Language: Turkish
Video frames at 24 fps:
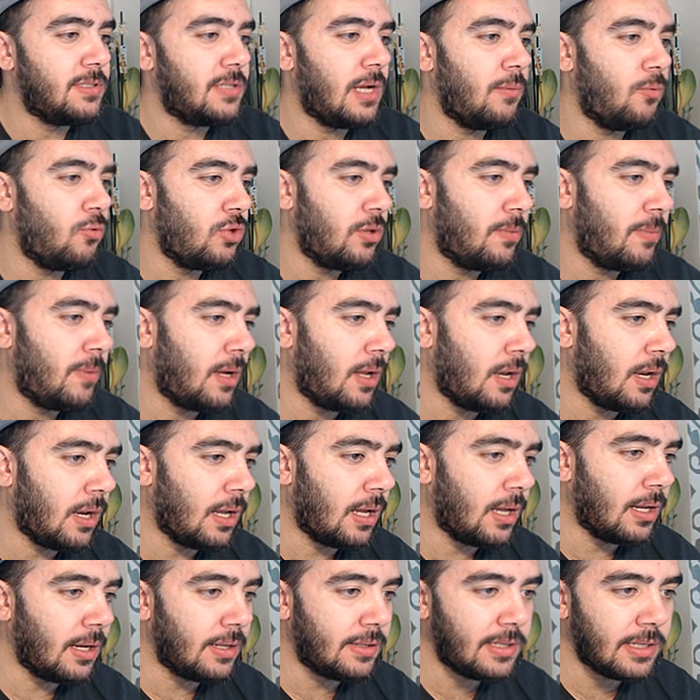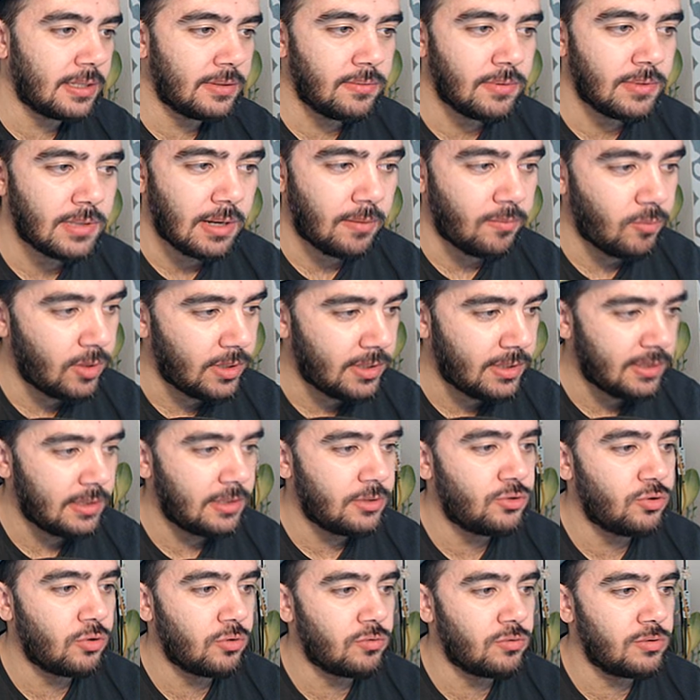Tam ödeme Allah Allah tek kabul
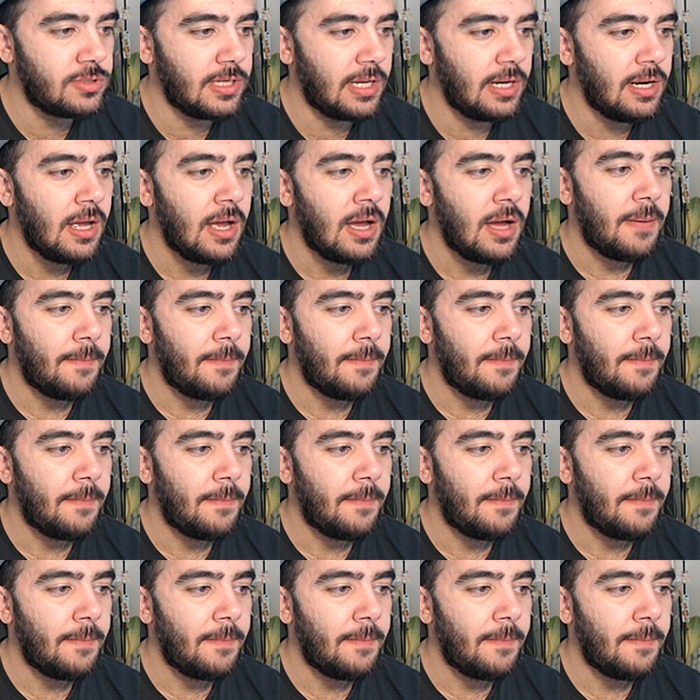edildi çok güzel.